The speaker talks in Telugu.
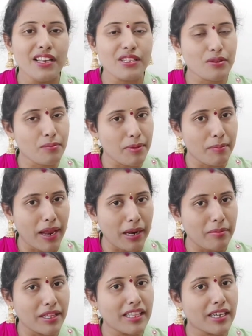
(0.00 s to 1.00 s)
సో మీ
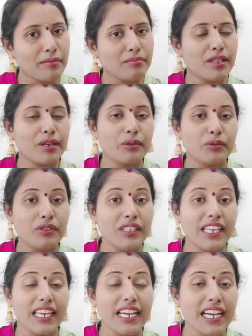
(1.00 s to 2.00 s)
మలబద్ధకం
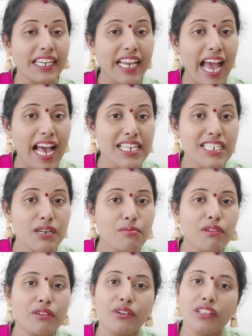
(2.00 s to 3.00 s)
తగ్గుతుంది ఇంకా గ్యాస్
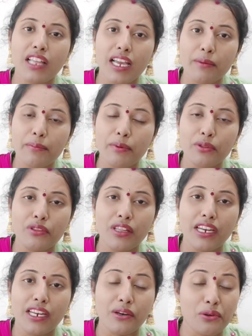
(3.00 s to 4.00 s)
ట్రబుల్ కూడా
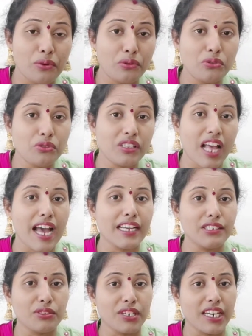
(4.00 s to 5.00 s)
తగ్గిపోతుందండి రోజు
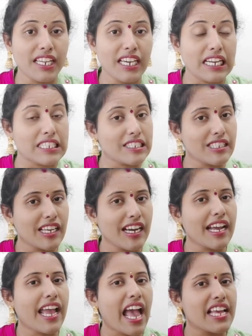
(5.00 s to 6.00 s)
తాగి చూడండి
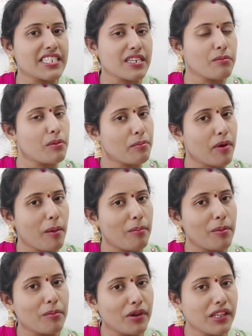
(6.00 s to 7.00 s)
ఖచ్చితంగా గ్యాస్ ట్రబుల్
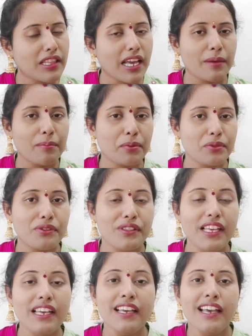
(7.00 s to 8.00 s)
ప్రాబ్లం కూడా
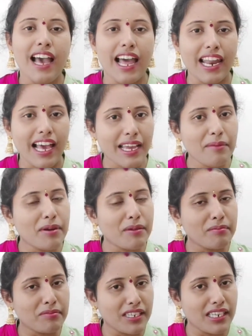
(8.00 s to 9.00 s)
తగ్గిపోతుంది అలాగే
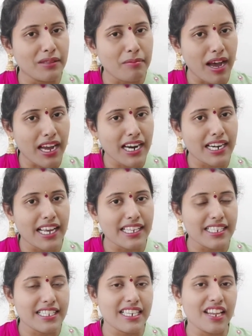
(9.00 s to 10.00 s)
మనం తిన్నది బాగా
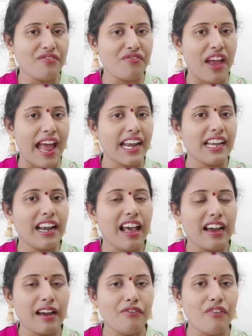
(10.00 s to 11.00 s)
డైజెస్ట్ అయ్యి ఫ్యాట్
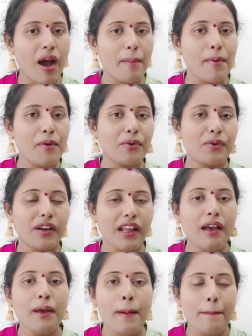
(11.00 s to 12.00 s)
లాగా ఫామ్
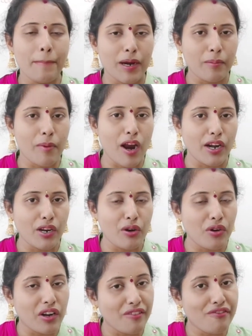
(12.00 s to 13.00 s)
అవ్వకుండా మన బాడీలో
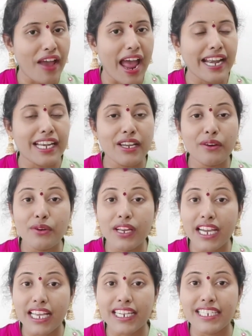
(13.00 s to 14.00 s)
ఉండే ఫ్యాట్ని కూడా
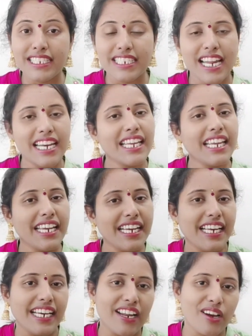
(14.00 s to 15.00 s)
కరిగించడానికి ఈ
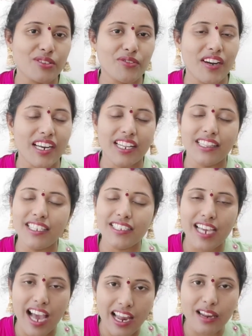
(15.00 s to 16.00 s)
డీటాక్స్ వాటర్ అయితే
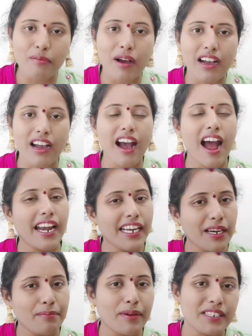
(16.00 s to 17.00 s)
చాలా బాగా
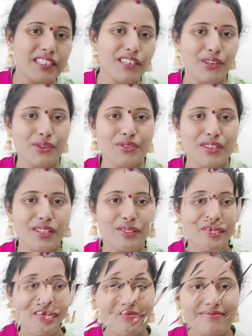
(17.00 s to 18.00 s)
హండ్రెడ్ పర్సెంట్ యూజ్
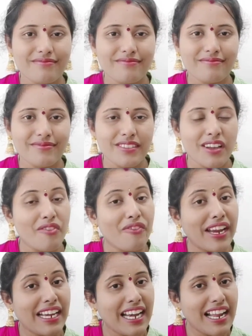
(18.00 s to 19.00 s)
అవుతుంది
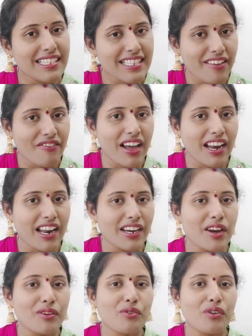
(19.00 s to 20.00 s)
వెయిట్ లాస్ అవ్వాలని
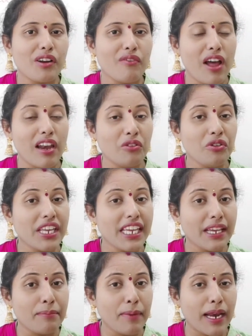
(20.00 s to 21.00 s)
అనుకున్న వాళ్ళు ఈ
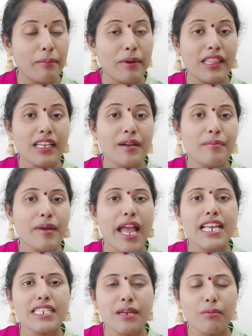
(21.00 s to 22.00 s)
మలబద్ధకం
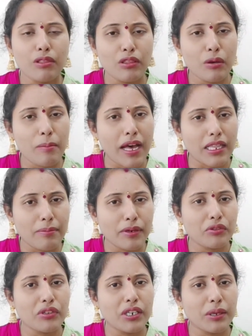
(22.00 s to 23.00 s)
గ్యాస్ ట్రబుల్తో
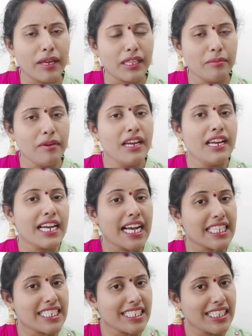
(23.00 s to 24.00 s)
బాధపడుతుంటే మాత్రం
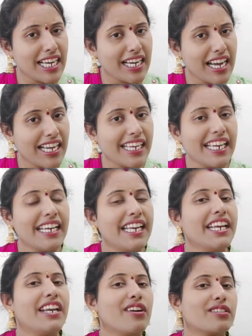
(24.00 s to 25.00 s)
ఖచ్చితంగా ఈ
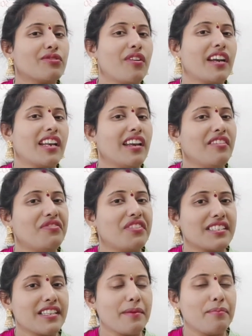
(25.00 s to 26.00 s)
డీటాక్స్ వాటర్ని
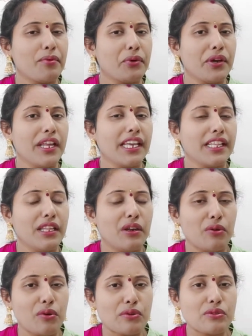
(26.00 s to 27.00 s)
ఫిక్స్ అయిపోండి ఇది
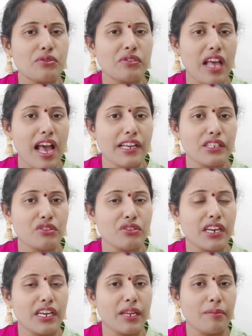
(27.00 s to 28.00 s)
రోజు తాగి
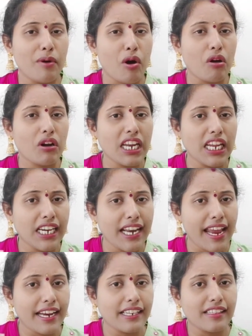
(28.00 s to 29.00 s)
చూడండి మార్నింగ్
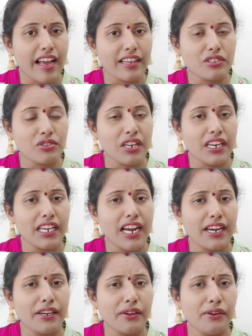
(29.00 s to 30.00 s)
నైట్ తాగి చూడండి
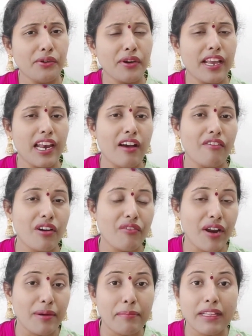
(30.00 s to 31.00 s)
కంటిన్యూగా ఇలా ఒక
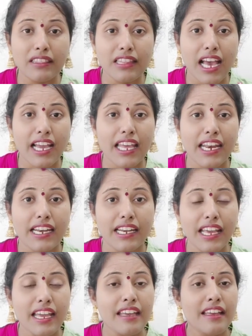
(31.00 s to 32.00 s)
వన్ మంత్
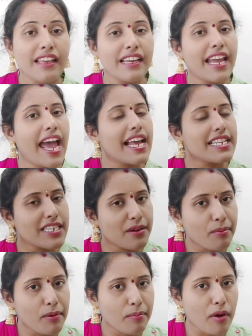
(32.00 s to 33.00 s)
తాగారంటే గ్యాస్
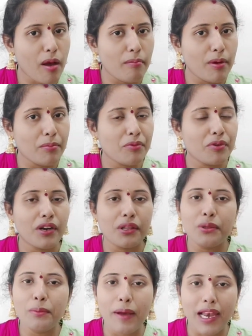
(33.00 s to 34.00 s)
ట్రబుల్ ప్రాబ్లం
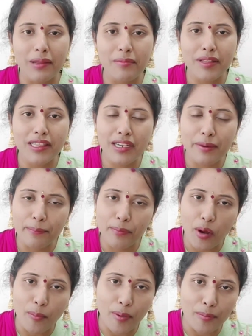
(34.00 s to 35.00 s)
ఉండదు మలబద్ధకం
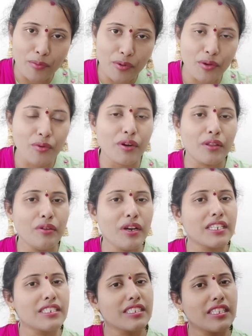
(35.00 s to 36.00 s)
ప్రాబ్లం కూడా ఉండదు
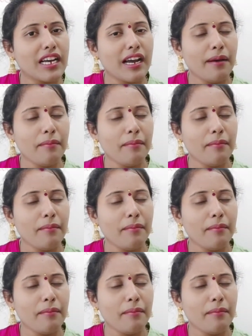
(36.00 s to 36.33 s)
ఖచ్చితంగా